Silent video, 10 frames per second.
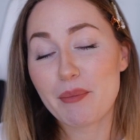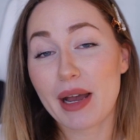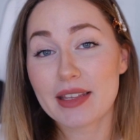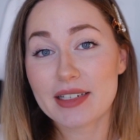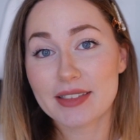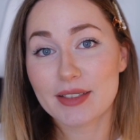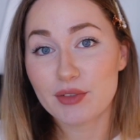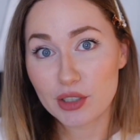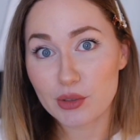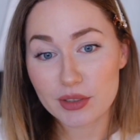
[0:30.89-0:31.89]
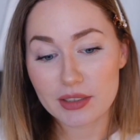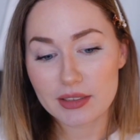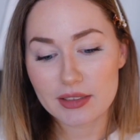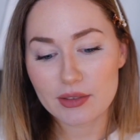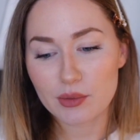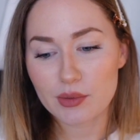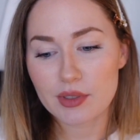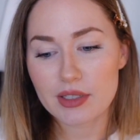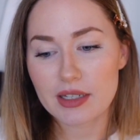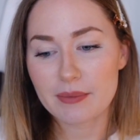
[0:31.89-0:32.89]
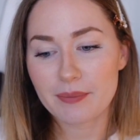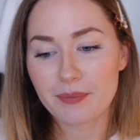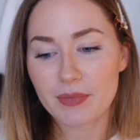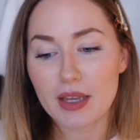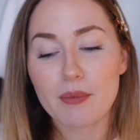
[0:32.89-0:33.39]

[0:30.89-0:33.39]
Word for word: Partner dieses Videos ist und ähm,